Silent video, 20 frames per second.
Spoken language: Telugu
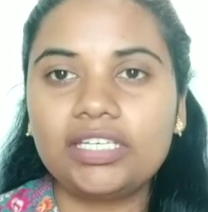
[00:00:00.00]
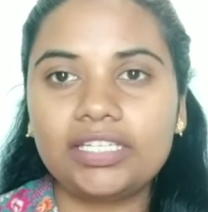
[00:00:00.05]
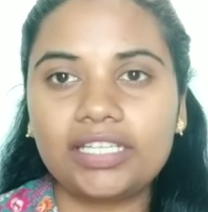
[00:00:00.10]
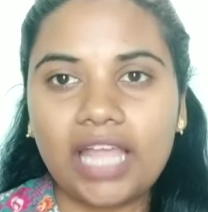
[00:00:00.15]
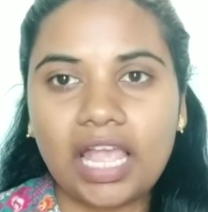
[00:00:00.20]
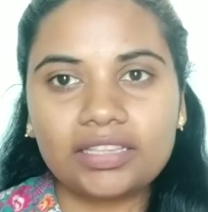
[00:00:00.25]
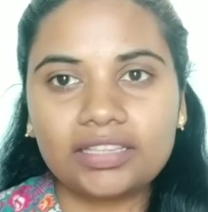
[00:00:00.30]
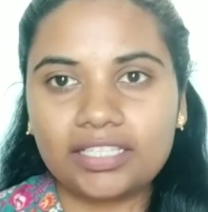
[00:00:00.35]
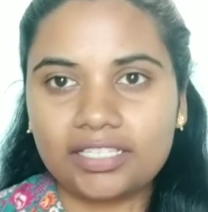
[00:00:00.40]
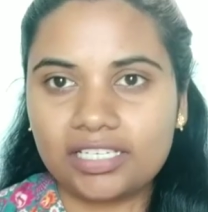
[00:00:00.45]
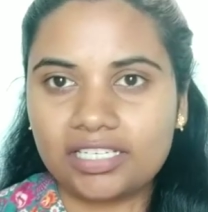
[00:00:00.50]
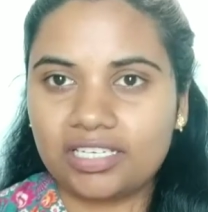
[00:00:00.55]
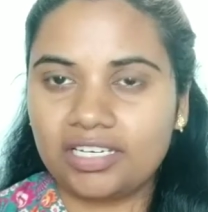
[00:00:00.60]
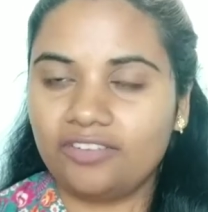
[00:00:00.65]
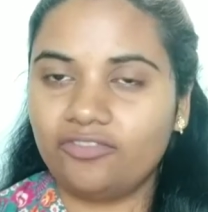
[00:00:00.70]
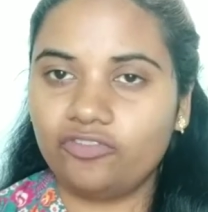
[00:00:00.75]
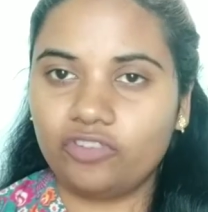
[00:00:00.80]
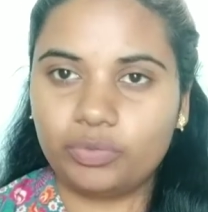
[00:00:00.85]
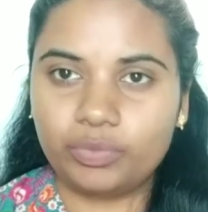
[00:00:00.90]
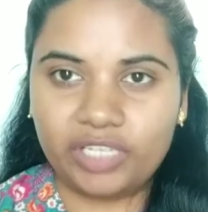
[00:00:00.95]
నాకు తెలిసిన
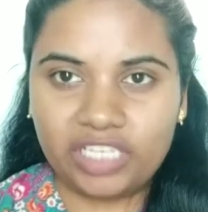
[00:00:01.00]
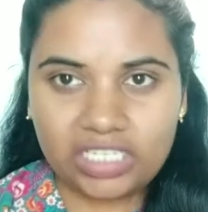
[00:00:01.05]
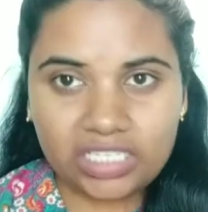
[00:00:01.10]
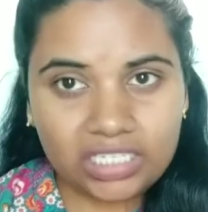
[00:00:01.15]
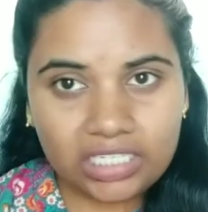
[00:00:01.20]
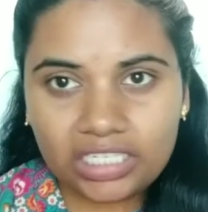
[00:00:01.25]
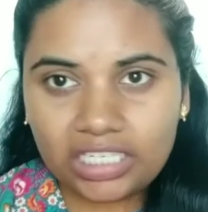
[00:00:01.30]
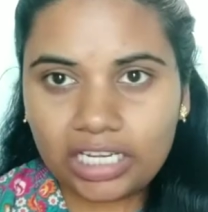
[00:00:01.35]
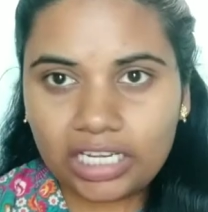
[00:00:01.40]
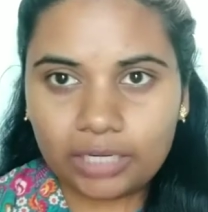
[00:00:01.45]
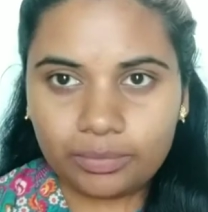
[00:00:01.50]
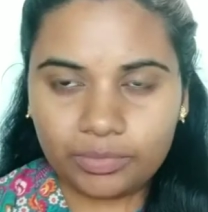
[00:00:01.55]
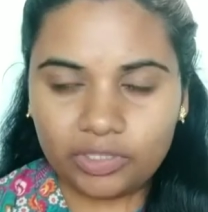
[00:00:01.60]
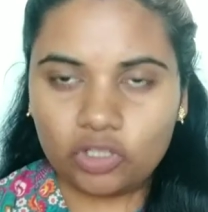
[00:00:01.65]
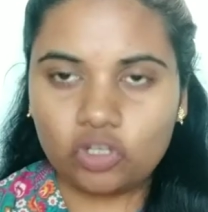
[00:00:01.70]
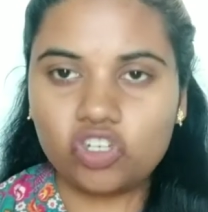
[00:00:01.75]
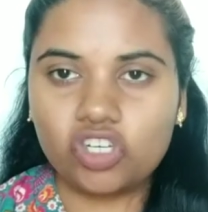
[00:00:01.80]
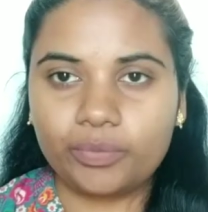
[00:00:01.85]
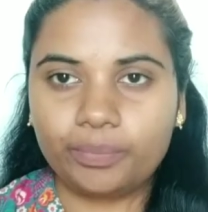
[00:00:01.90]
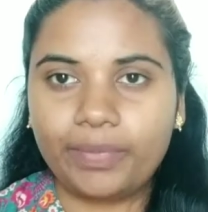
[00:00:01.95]
ఇన్ఫర్మేషన్ నేను
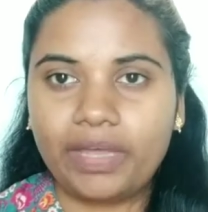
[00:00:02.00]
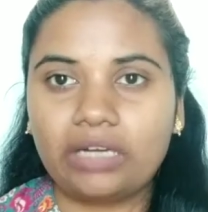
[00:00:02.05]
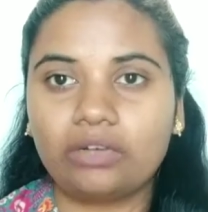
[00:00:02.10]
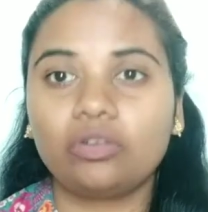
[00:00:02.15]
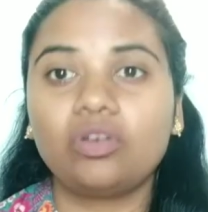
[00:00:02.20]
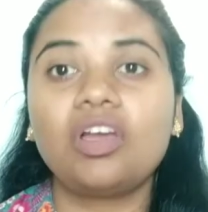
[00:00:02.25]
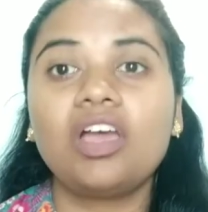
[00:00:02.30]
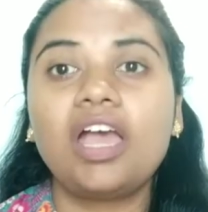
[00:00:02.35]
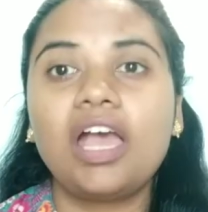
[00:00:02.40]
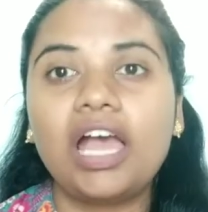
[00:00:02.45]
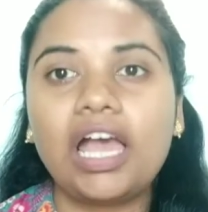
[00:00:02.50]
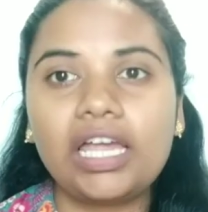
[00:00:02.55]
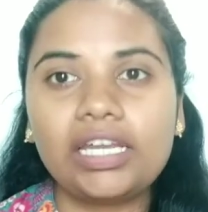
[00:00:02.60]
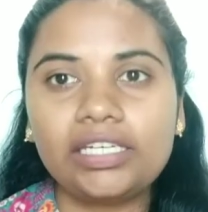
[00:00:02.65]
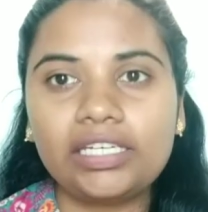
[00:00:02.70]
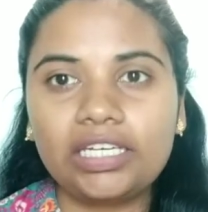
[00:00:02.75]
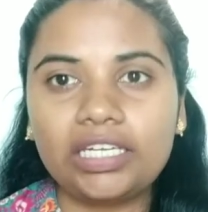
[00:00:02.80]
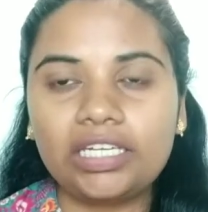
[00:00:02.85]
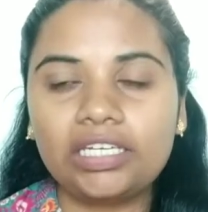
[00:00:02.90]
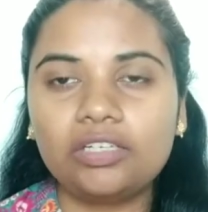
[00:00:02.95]
మీతో చెప్పాను
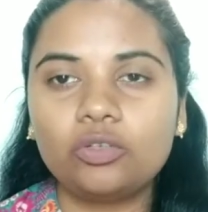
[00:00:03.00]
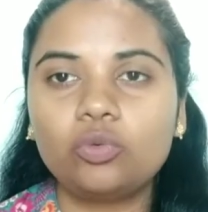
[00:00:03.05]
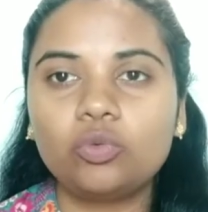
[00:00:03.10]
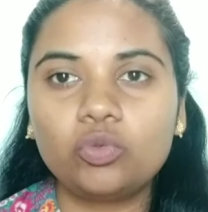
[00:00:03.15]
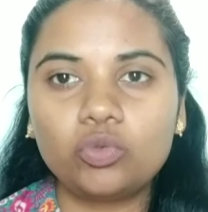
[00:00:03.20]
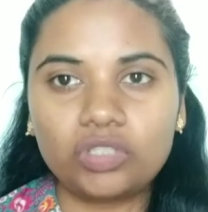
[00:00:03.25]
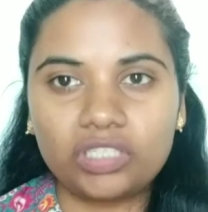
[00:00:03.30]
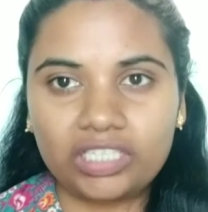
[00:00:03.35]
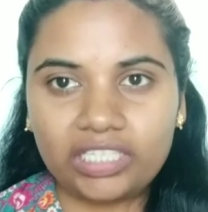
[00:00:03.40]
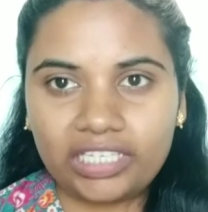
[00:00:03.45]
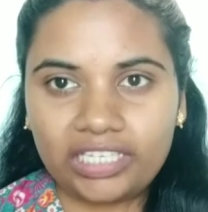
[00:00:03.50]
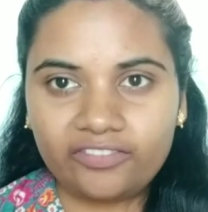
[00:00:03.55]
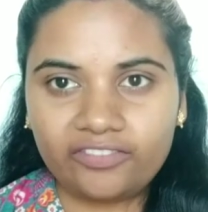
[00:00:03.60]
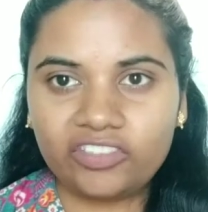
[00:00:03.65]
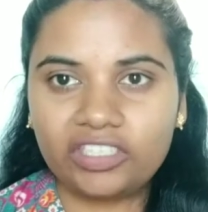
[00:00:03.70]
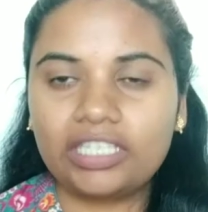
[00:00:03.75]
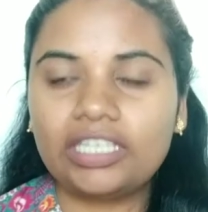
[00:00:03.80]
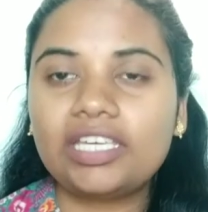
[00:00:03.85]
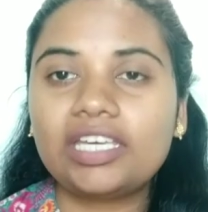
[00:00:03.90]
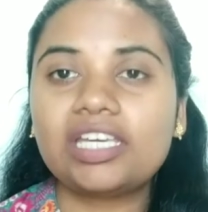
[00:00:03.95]
అండ్ నేను
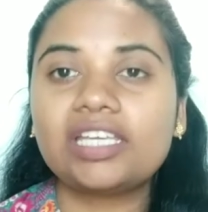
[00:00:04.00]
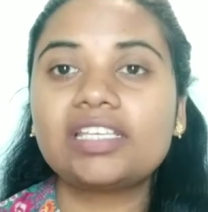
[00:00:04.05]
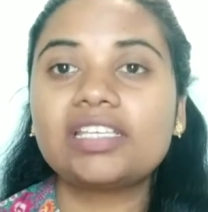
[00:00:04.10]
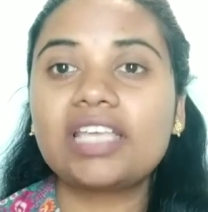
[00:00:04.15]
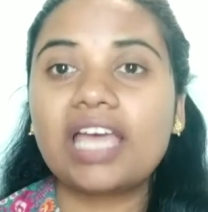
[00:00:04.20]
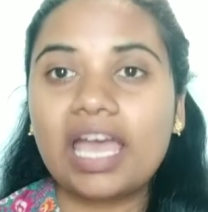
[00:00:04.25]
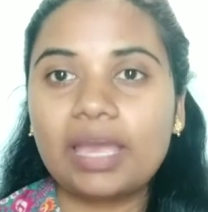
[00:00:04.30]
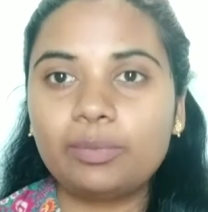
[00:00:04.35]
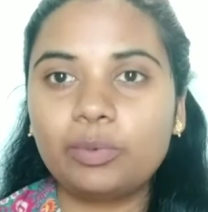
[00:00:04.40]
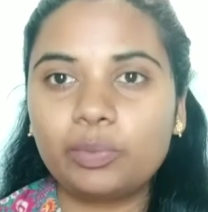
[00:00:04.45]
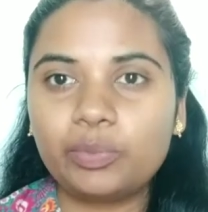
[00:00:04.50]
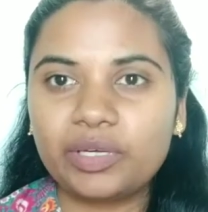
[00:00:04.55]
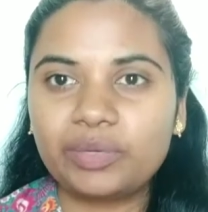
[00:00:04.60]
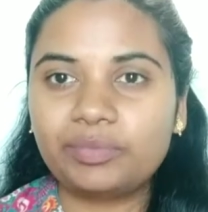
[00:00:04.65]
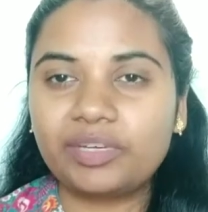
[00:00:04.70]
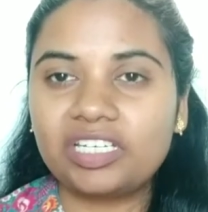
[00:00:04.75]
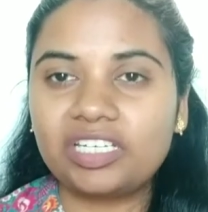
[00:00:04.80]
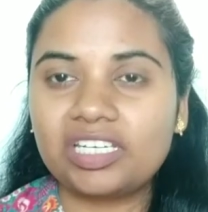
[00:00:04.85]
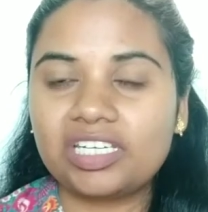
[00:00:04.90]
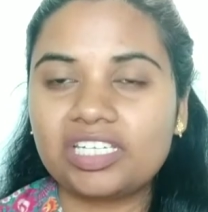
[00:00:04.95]
ఇవి హైపర్
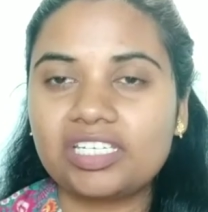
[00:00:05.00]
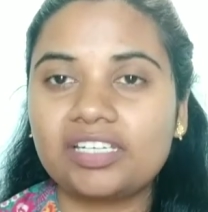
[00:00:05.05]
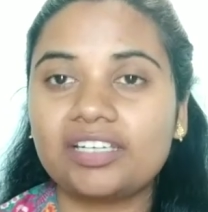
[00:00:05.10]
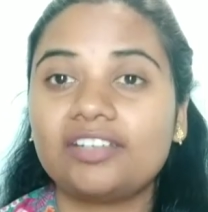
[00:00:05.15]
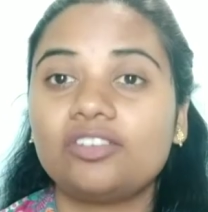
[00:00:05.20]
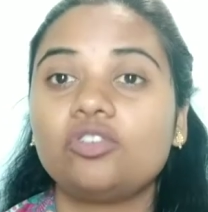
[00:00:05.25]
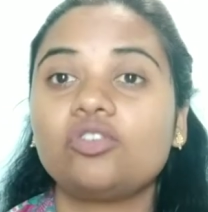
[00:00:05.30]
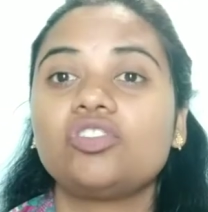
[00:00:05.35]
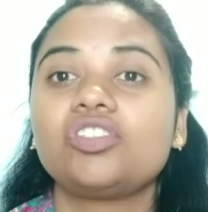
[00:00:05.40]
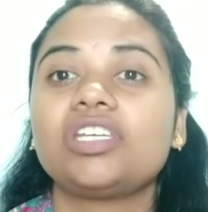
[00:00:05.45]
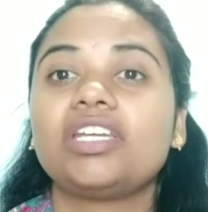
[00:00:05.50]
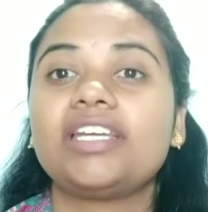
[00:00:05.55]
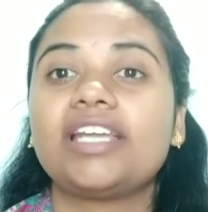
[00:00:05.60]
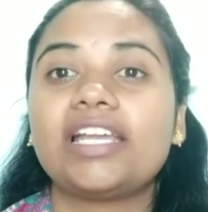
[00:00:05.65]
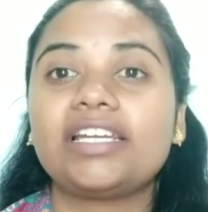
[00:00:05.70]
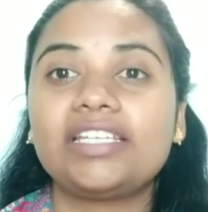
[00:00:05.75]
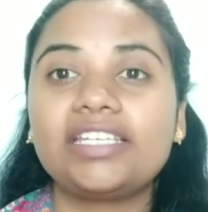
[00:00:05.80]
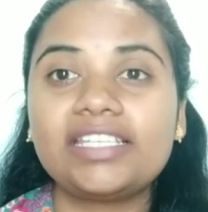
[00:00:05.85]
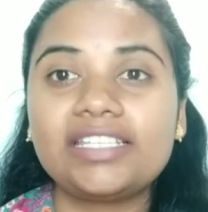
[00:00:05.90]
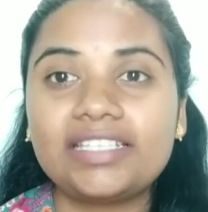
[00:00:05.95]
పిగ్మెంటేషన్ రిడ్యూస్
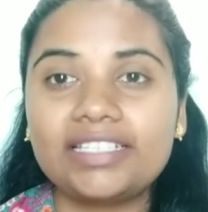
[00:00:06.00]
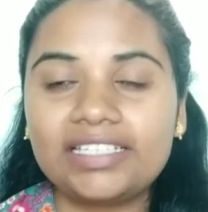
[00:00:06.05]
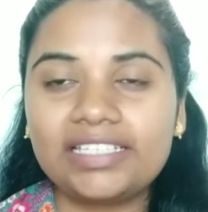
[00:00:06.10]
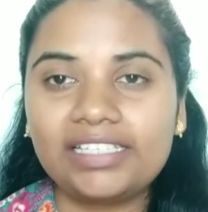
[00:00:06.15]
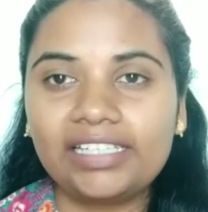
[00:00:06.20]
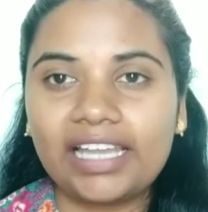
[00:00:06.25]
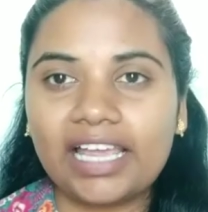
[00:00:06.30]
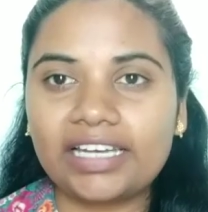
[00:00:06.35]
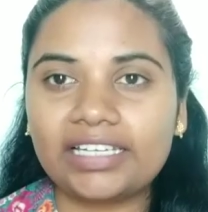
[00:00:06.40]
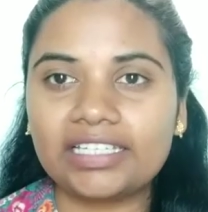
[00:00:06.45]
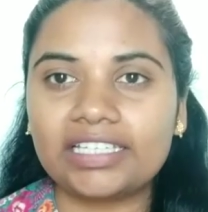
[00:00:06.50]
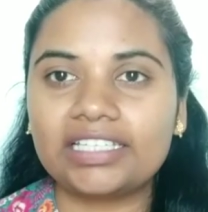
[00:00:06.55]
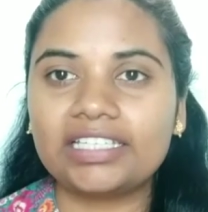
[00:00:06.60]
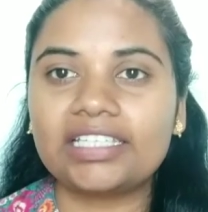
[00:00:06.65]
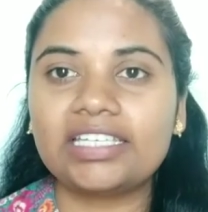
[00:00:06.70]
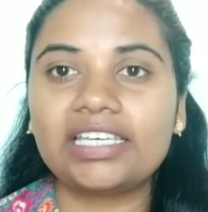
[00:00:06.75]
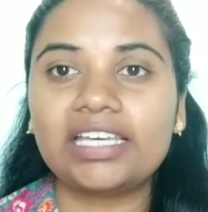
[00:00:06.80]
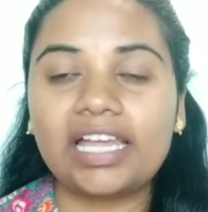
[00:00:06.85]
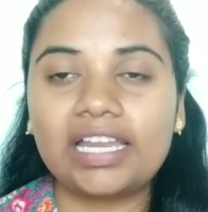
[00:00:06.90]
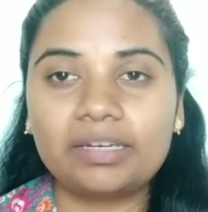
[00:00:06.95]
చేయడానికి స్కిన్
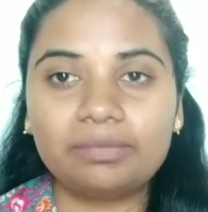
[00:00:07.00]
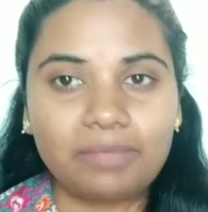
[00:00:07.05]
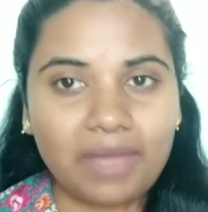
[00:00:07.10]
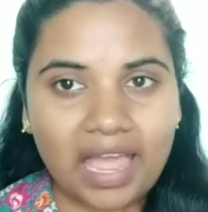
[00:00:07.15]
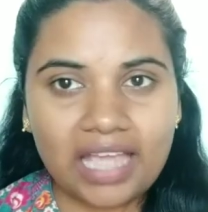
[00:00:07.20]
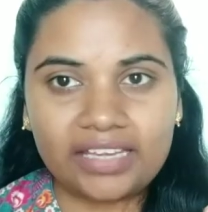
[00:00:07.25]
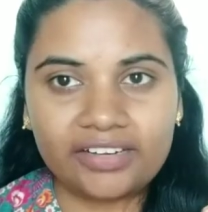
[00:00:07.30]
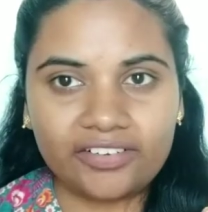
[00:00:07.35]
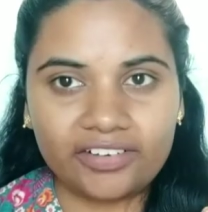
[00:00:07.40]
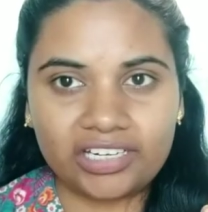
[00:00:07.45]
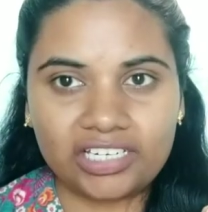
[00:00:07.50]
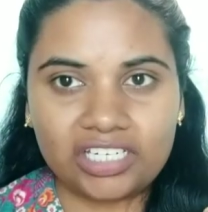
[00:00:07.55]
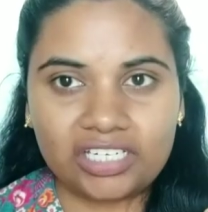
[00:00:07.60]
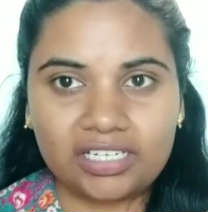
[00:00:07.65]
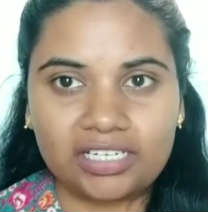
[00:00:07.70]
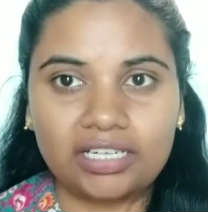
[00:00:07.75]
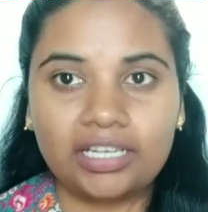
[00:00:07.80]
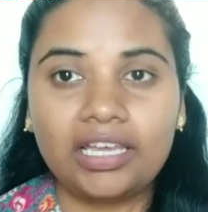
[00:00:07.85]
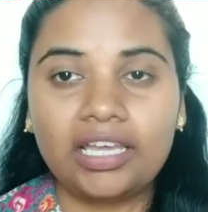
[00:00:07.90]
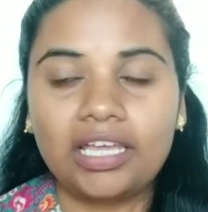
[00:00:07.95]
లైట్నింగ్కి అండ్ మ్యాక్
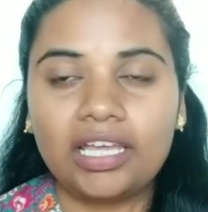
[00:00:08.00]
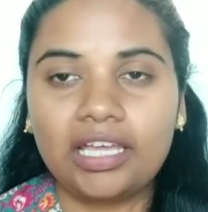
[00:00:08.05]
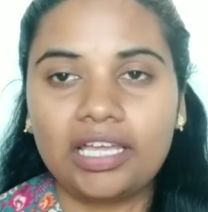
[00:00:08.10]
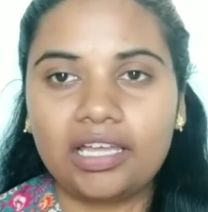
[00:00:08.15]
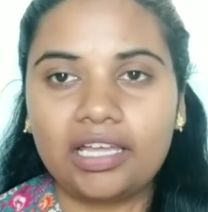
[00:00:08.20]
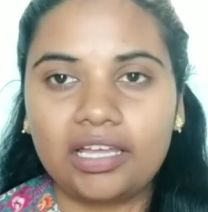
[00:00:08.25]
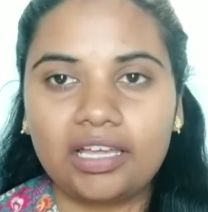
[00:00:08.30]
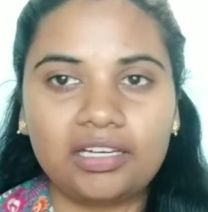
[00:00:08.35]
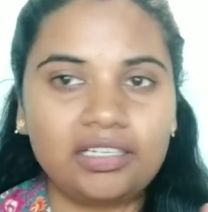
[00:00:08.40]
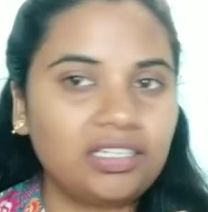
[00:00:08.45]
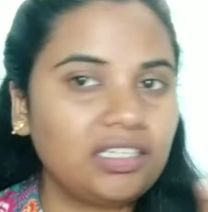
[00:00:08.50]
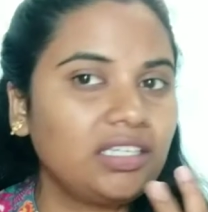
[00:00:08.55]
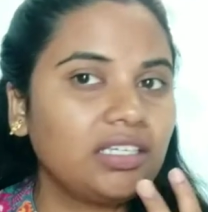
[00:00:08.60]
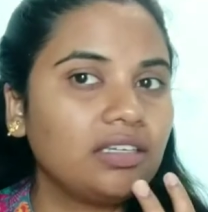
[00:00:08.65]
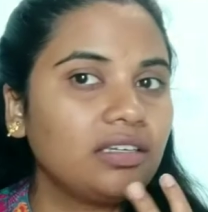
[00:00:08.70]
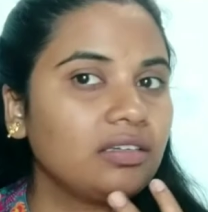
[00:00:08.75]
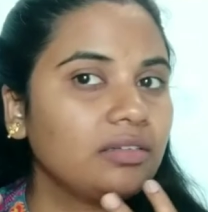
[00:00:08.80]
ప్రొడక్షన్ అంటే